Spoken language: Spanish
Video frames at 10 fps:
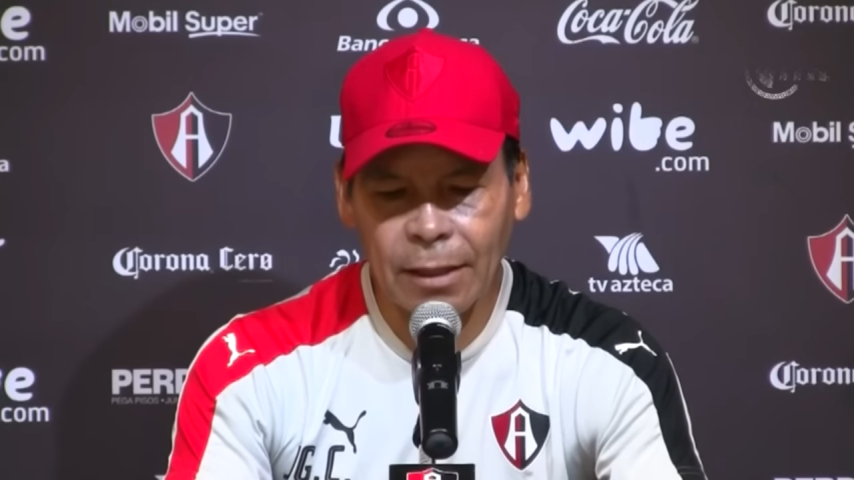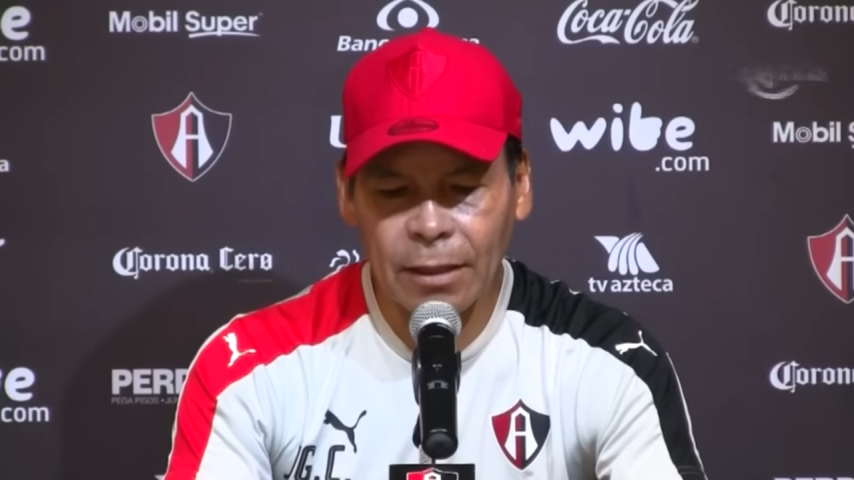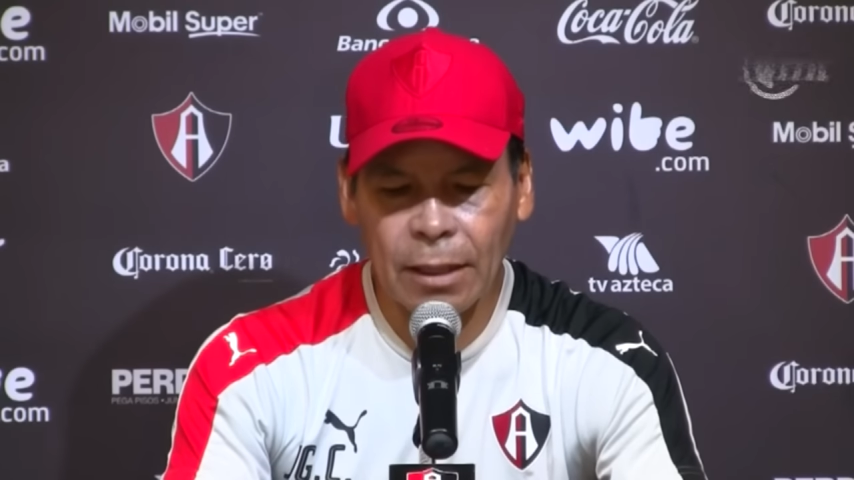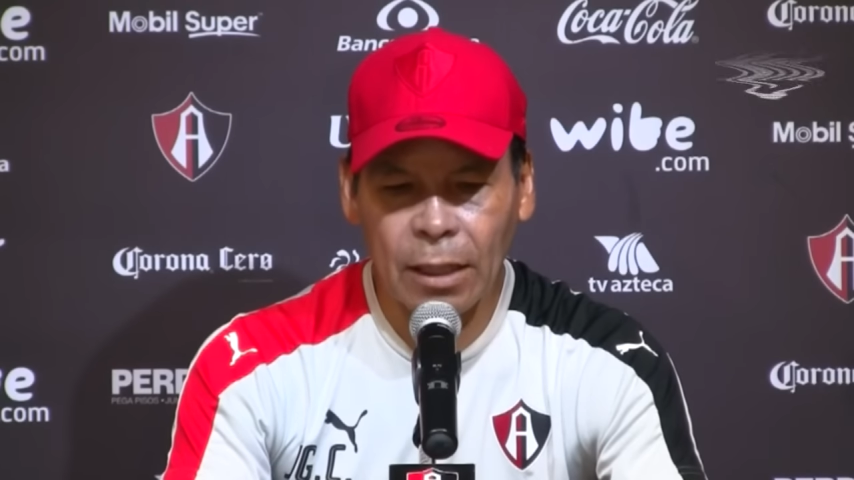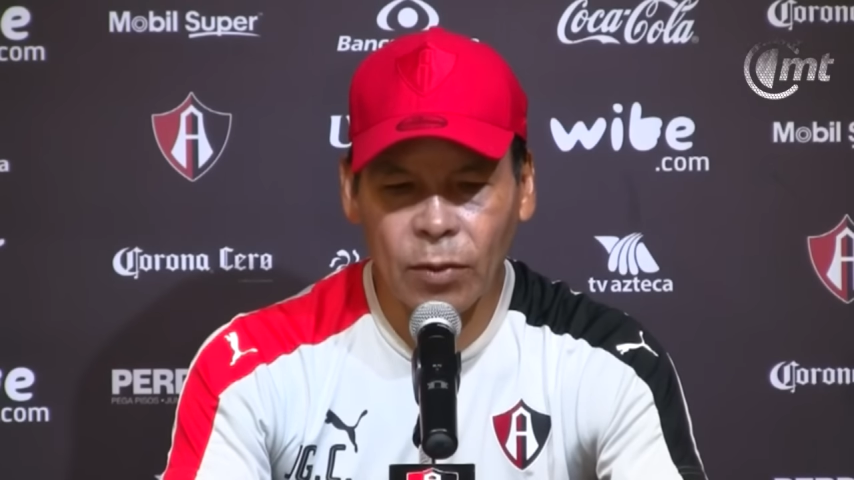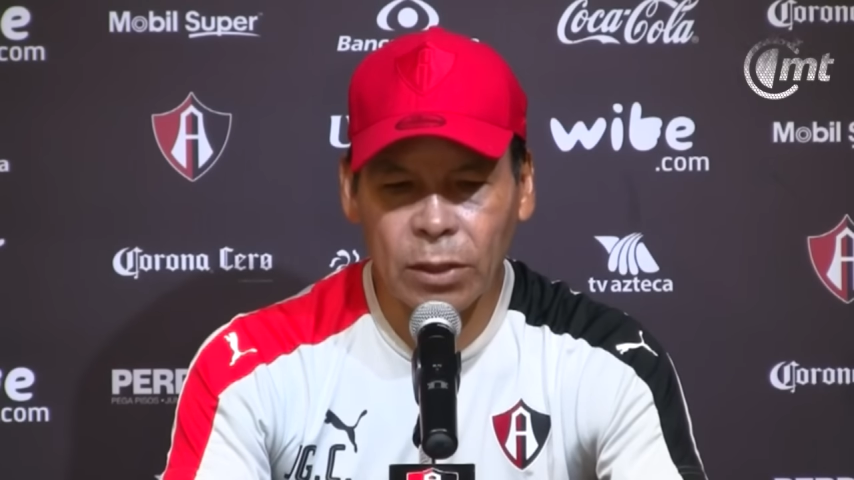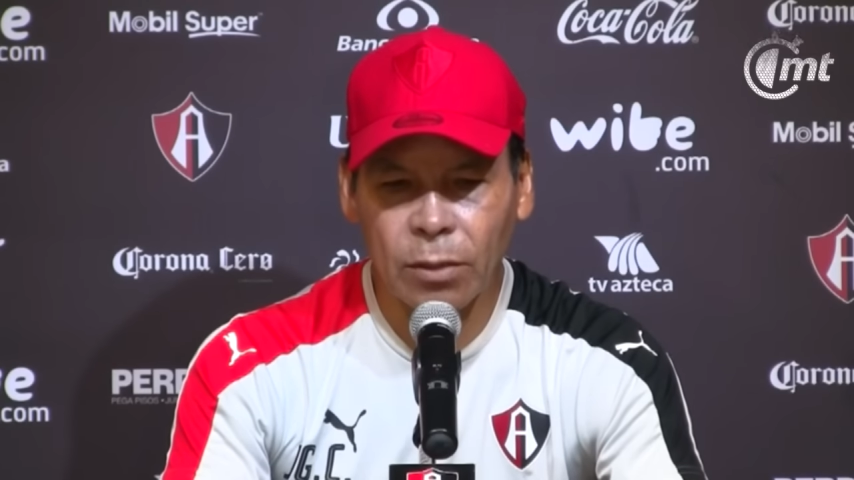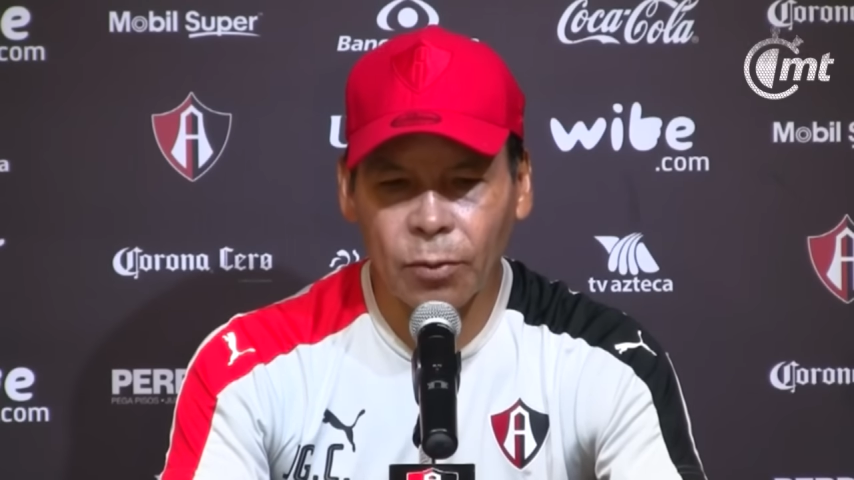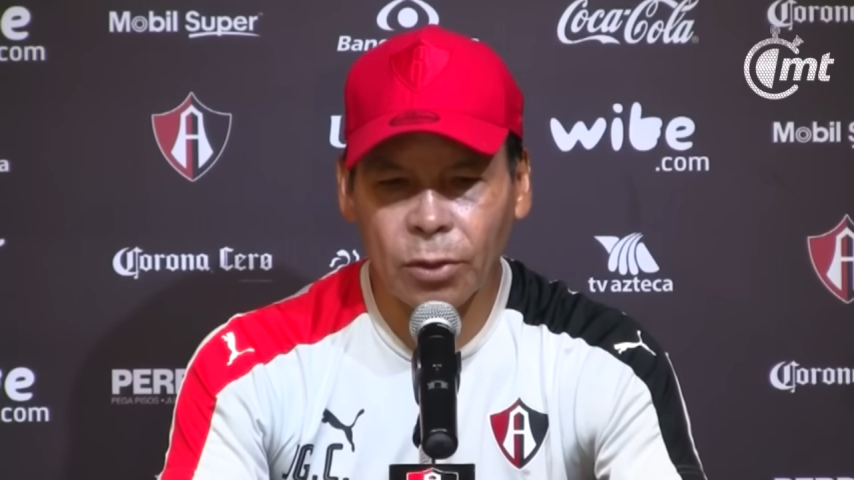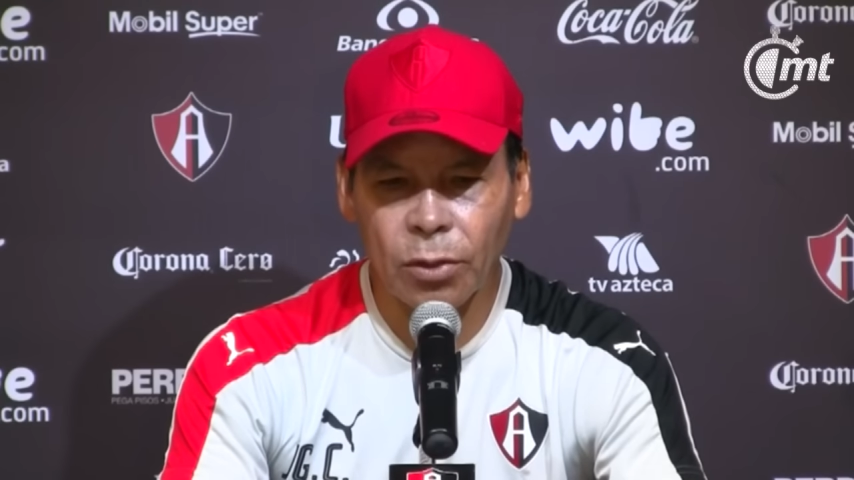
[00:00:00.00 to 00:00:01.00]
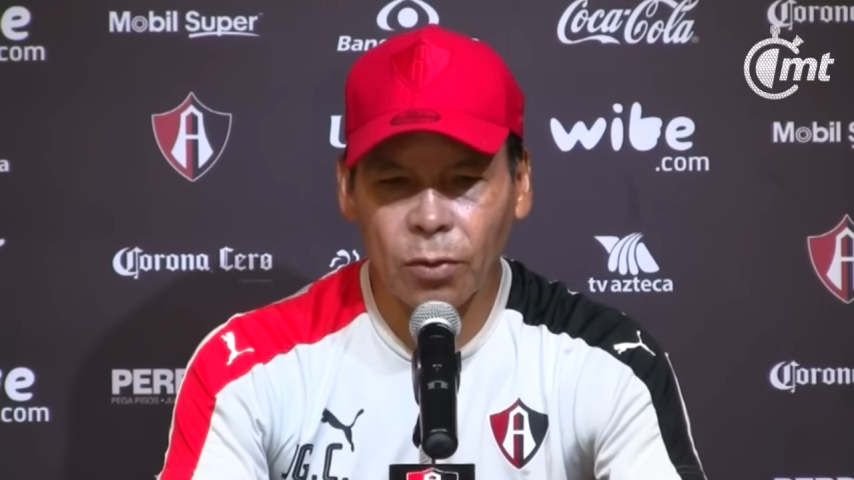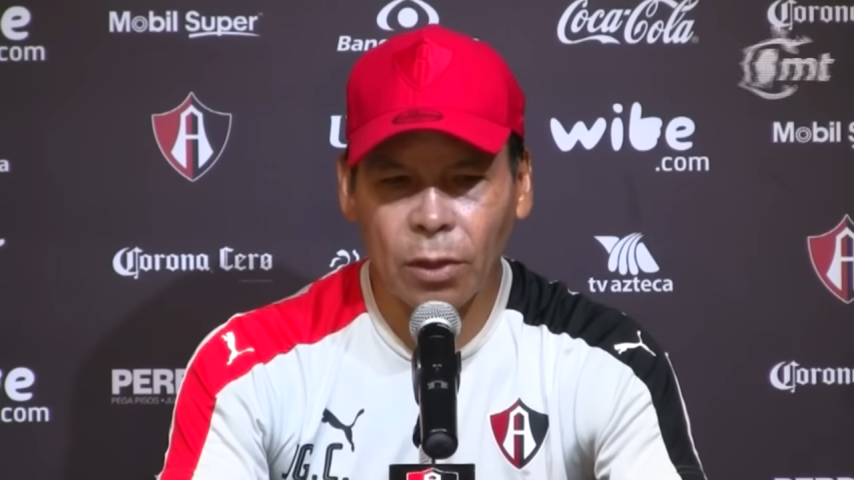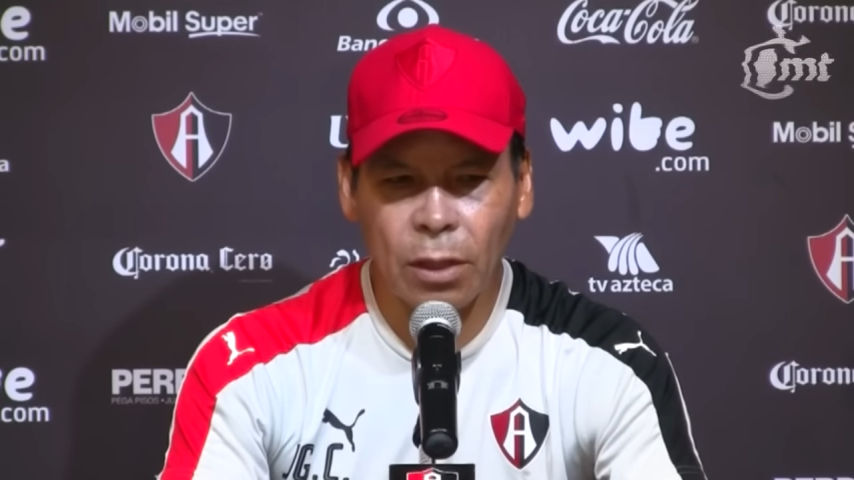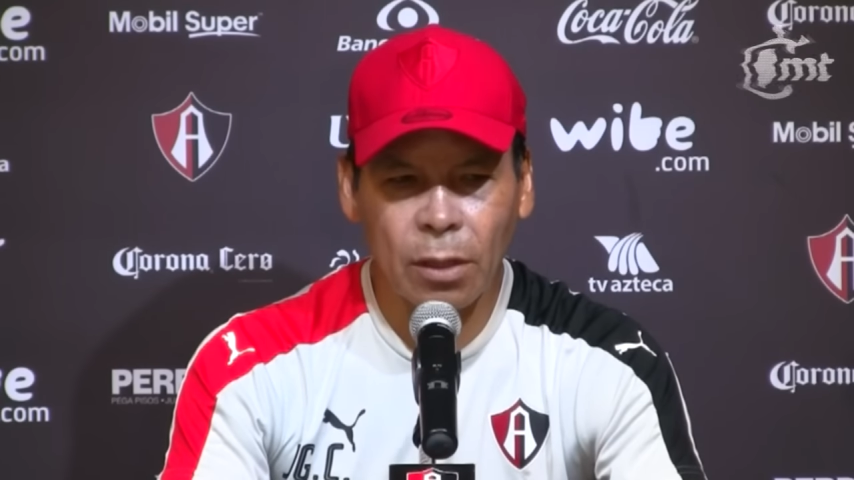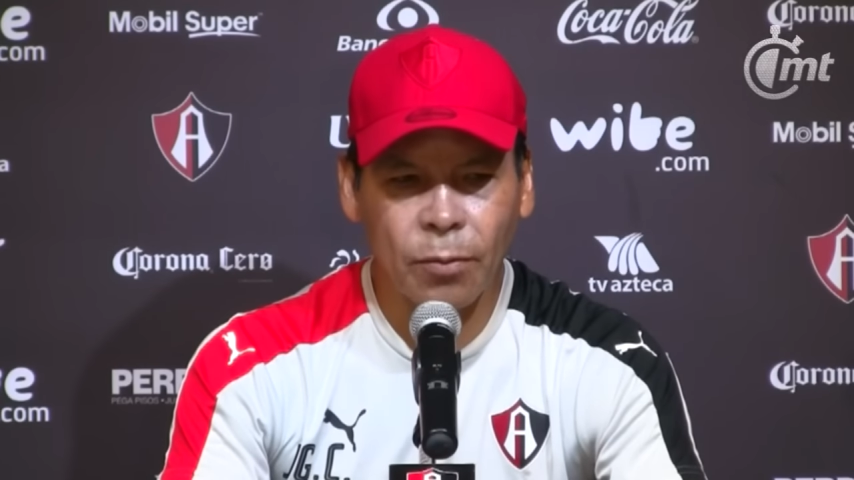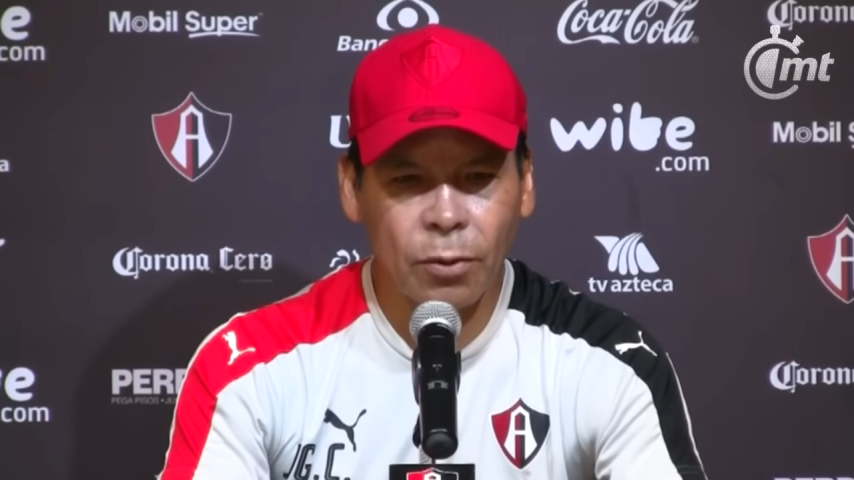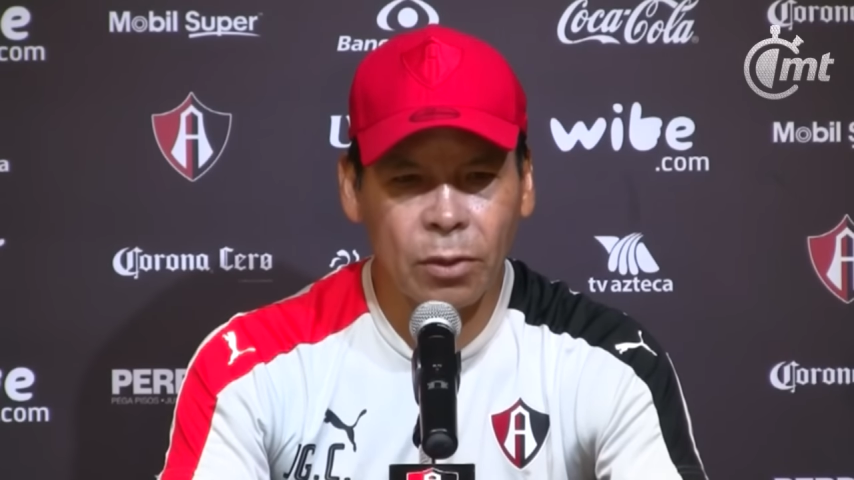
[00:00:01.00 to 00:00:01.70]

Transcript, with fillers: integrado al 100% con el equipo